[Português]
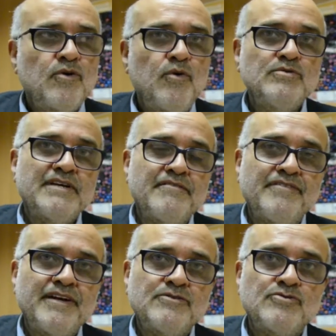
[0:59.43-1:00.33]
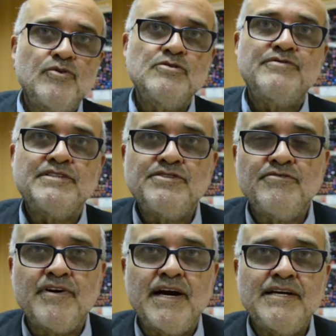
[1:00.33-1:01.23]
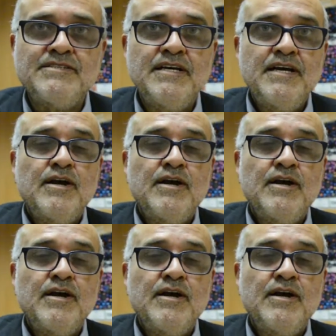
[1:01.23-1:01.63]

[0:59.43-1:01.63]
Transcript: com os eventos, com os festivais,